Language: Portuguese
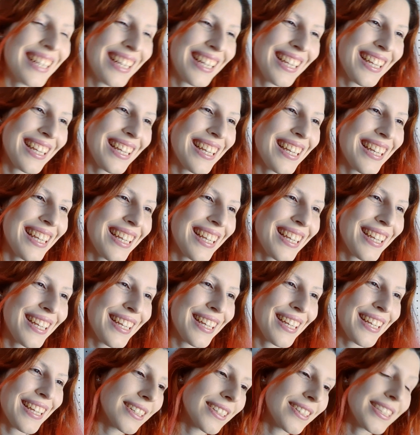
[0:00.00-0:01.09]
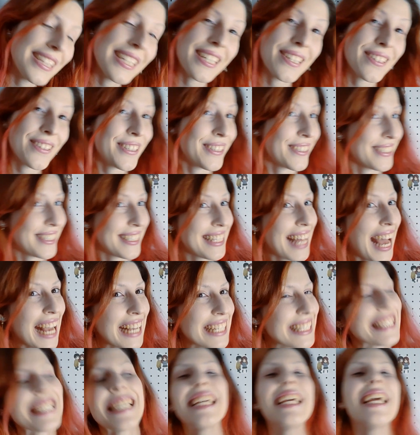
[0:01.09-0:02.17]
e outra
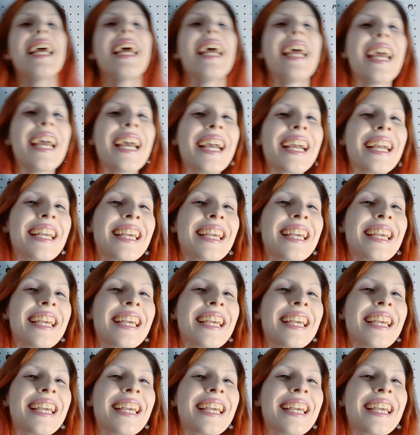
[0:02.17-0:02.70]
curiosidade é